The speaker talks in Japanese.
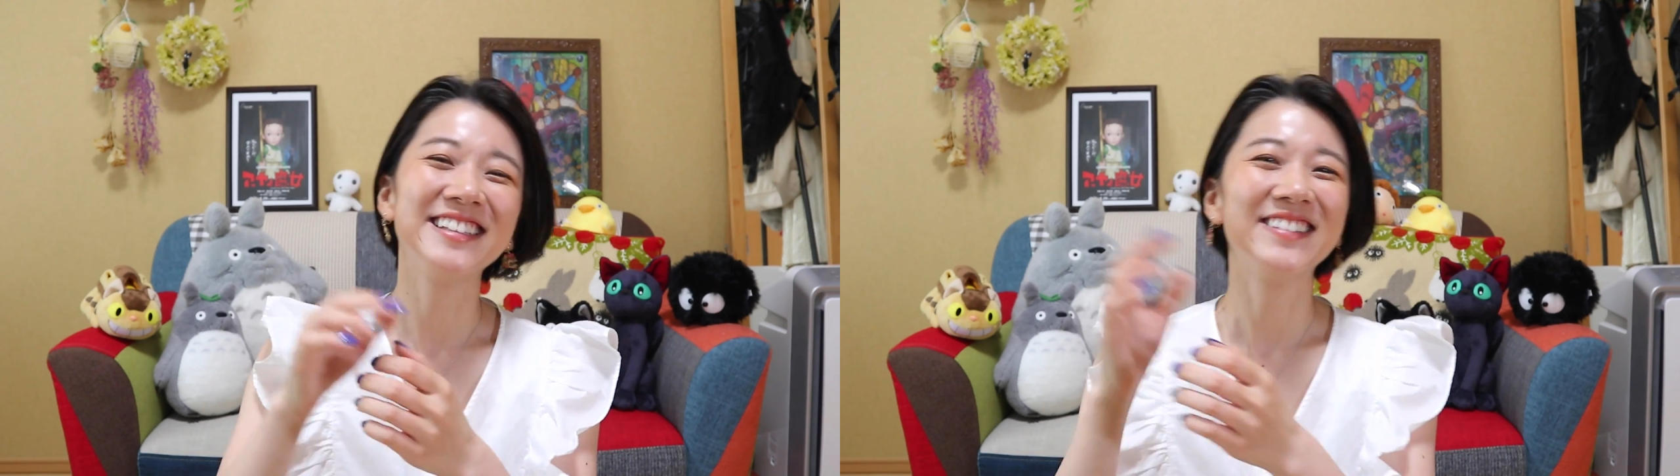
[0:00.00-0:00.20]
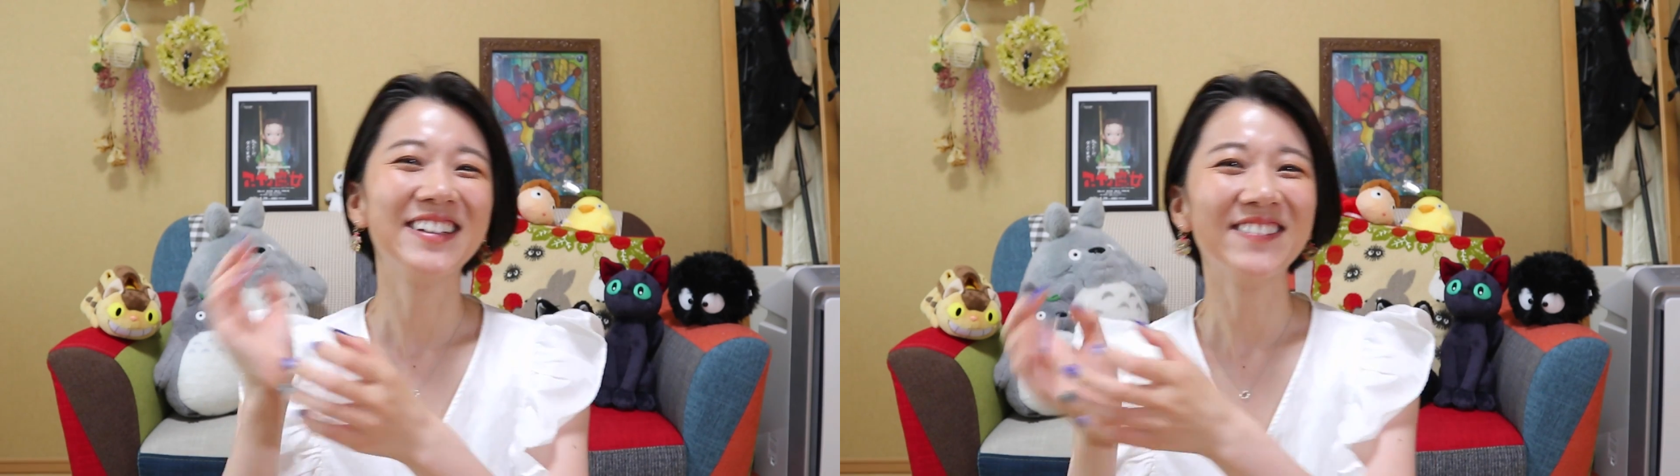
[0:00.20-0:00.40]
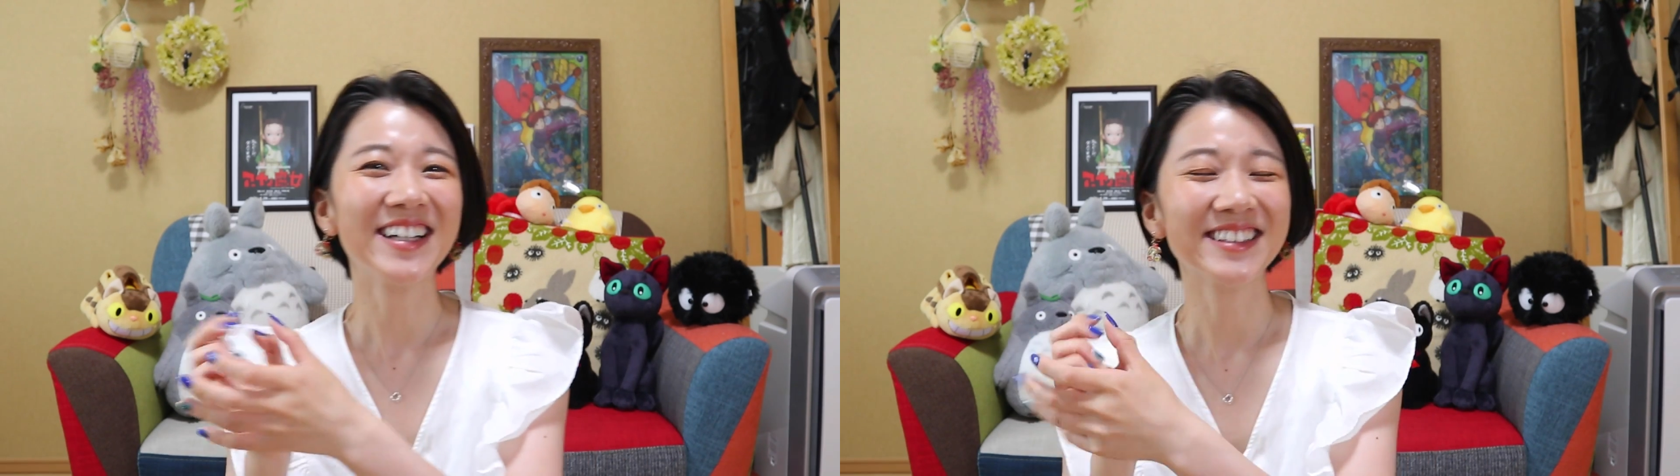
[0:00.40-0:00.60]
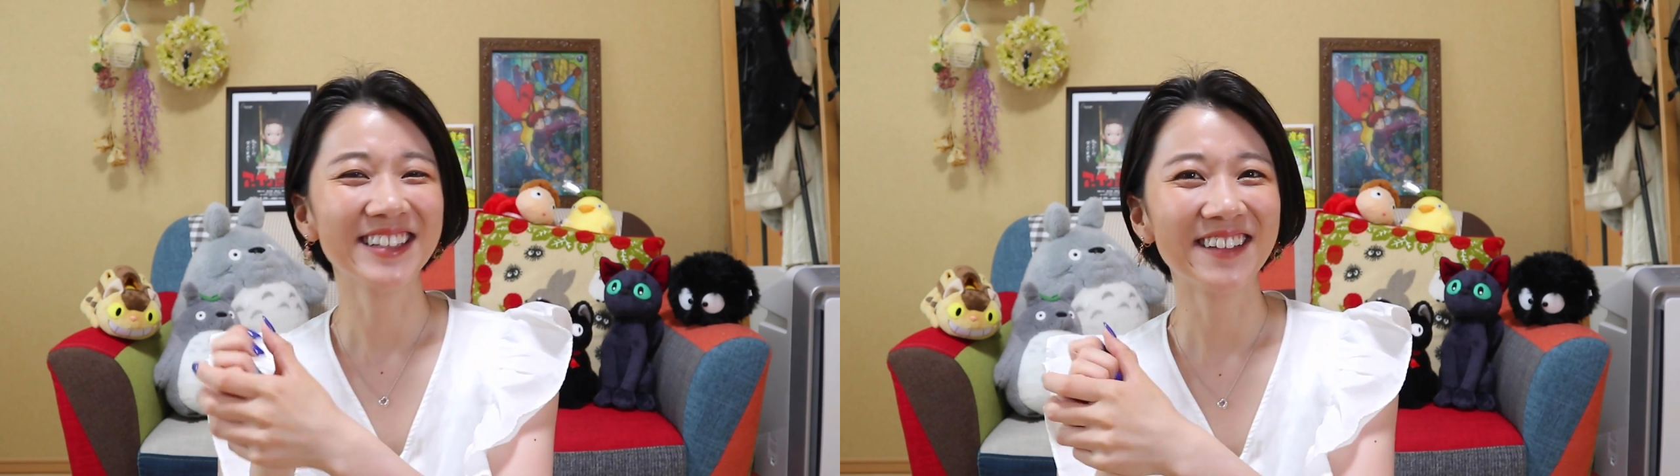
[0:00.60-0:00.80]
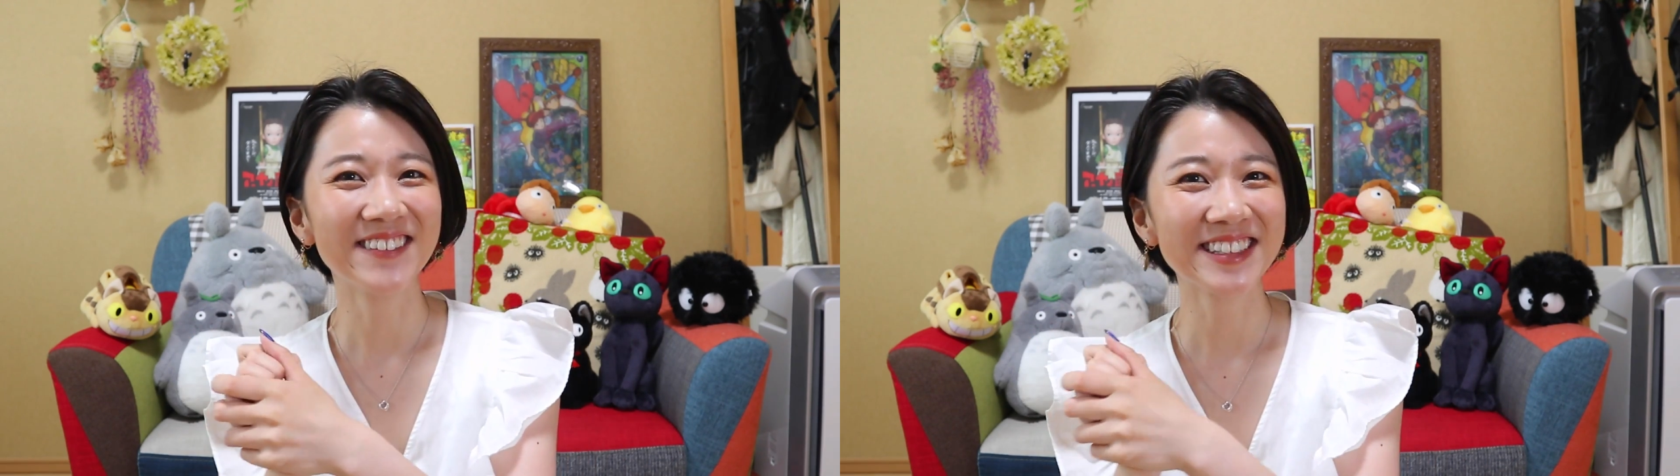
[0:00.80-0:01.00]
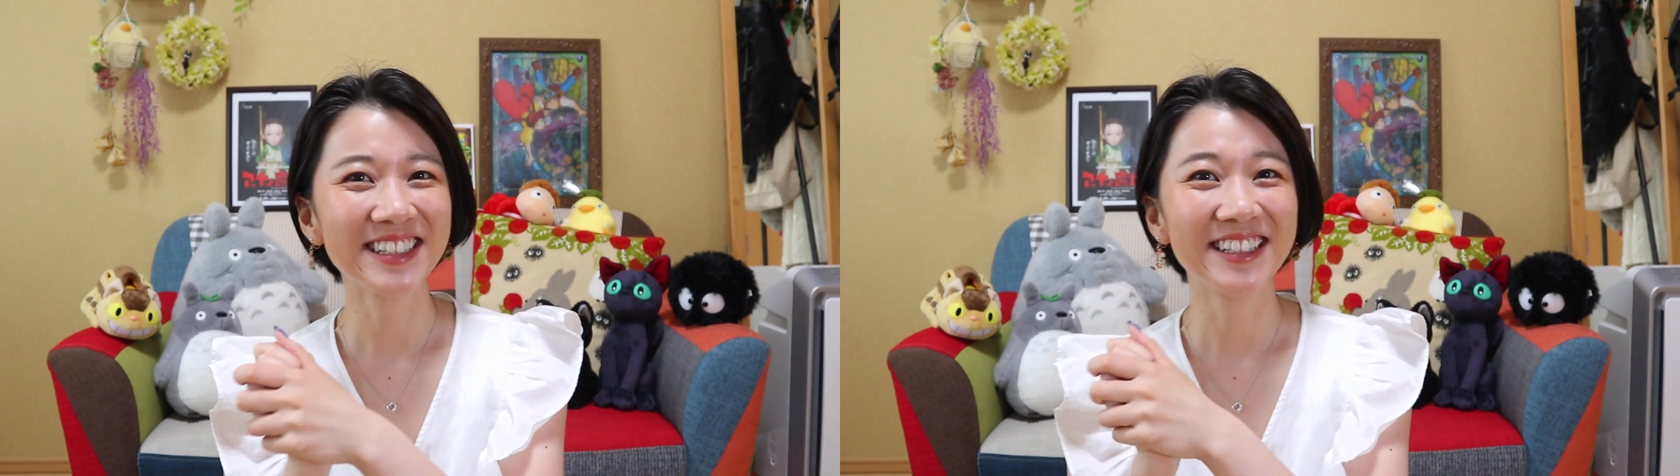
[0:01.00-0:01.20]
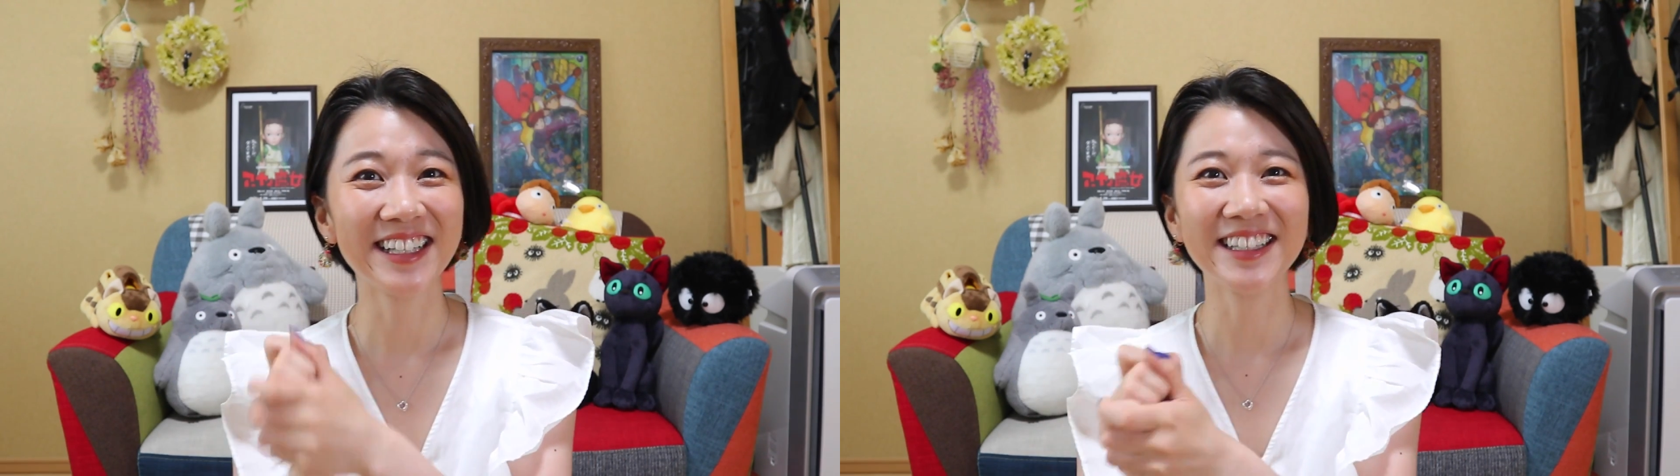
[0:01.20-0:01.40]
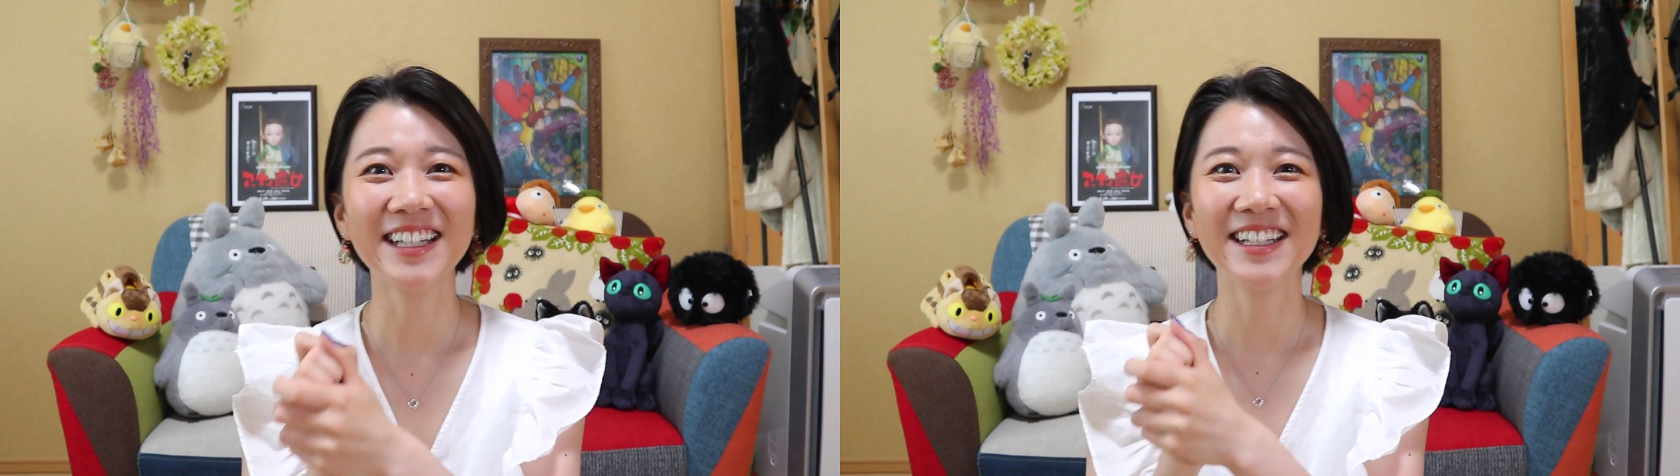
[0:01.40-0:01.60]
ジブリパークのアンバサダーに
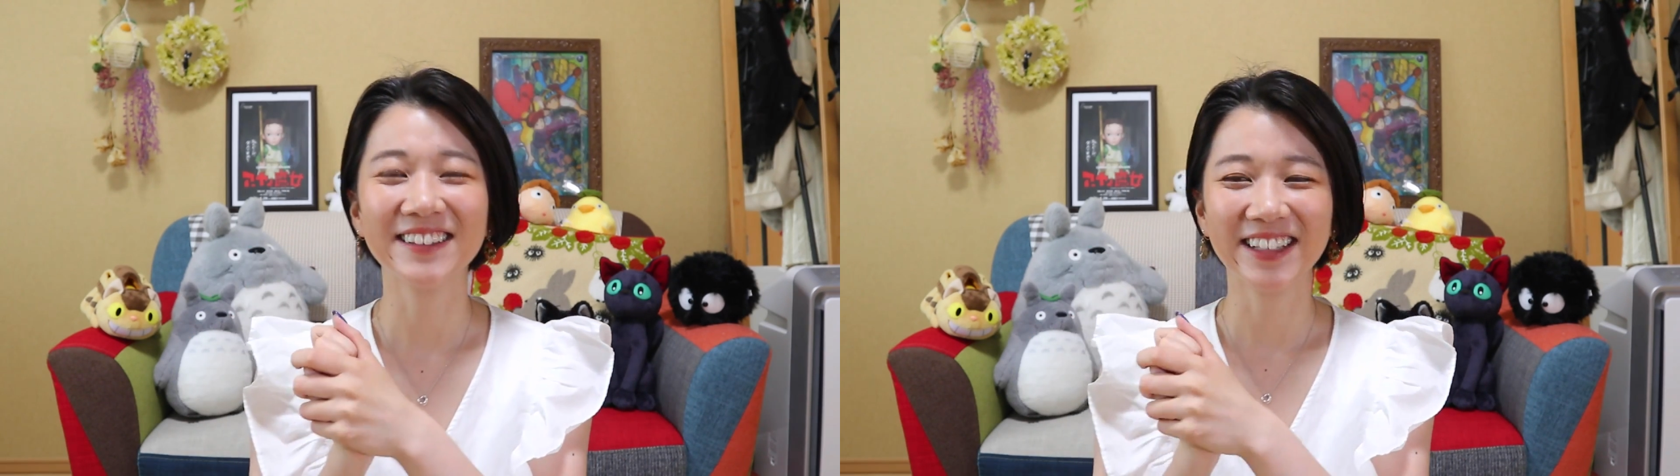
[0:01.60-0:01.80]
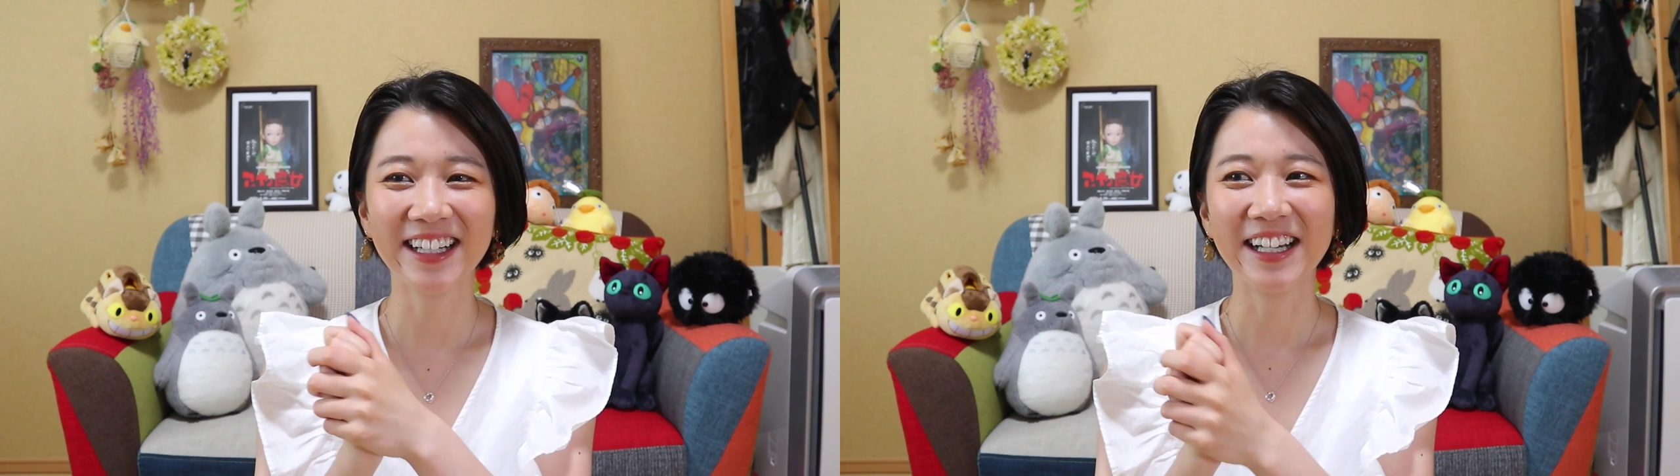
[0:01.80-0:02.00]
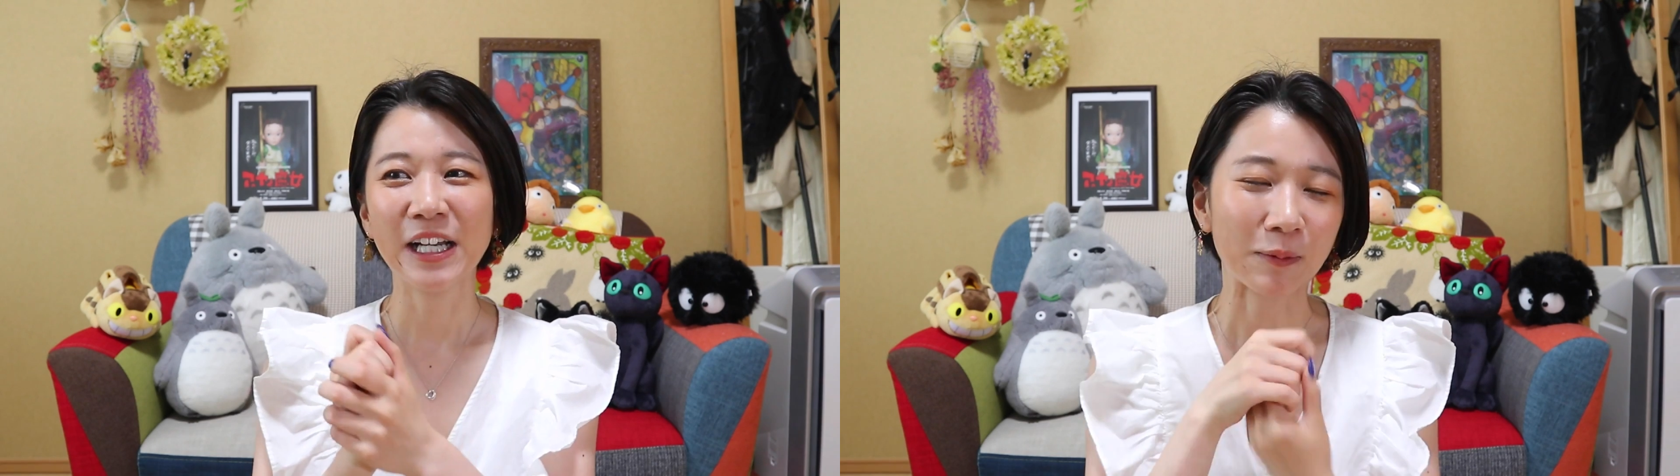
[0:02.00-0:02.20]
なりたいだとか